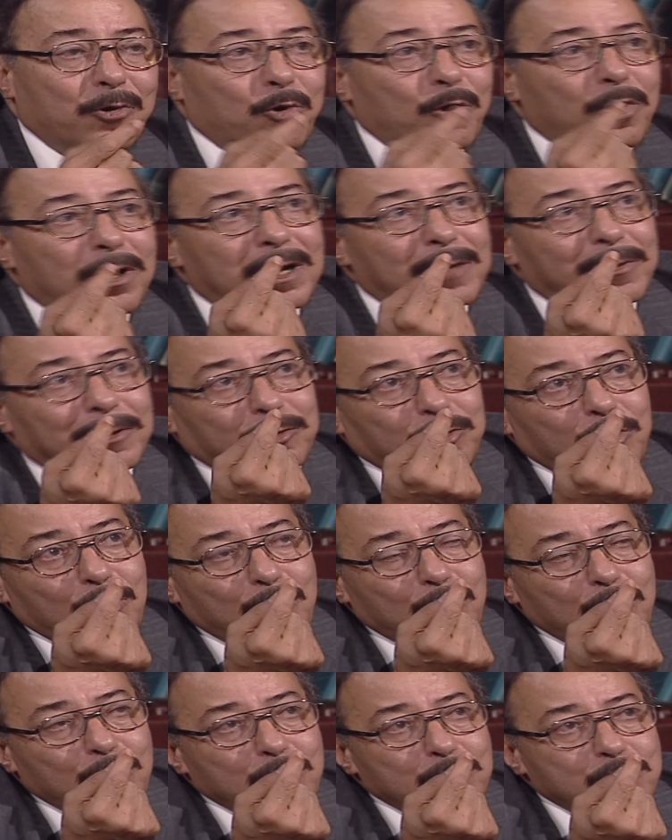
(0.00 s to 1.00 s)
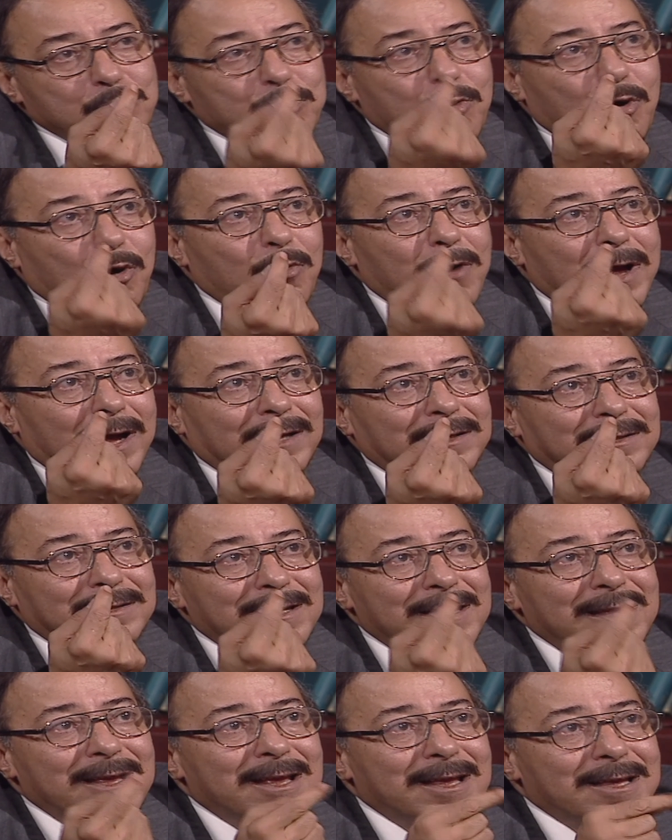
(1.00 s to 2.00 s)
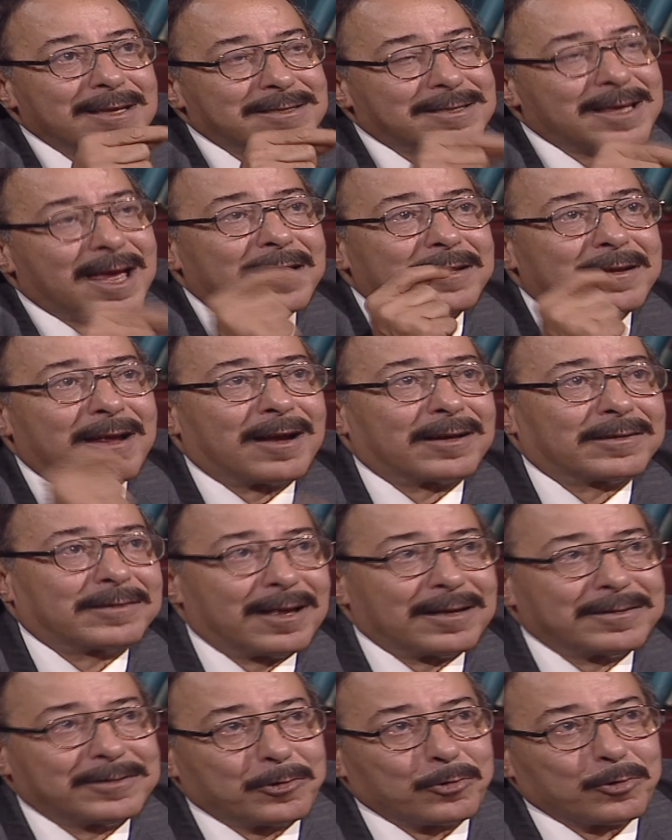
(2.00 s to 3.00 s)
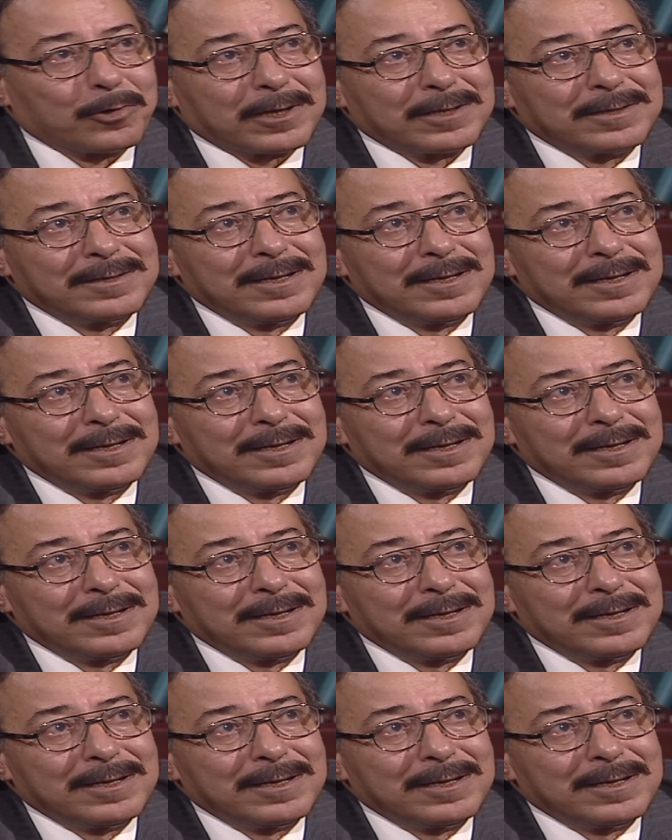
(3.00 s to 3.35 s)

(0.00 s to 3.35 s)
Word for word: كل اللي بطلبه اسبوع واحد زي النهارده اديكوا رد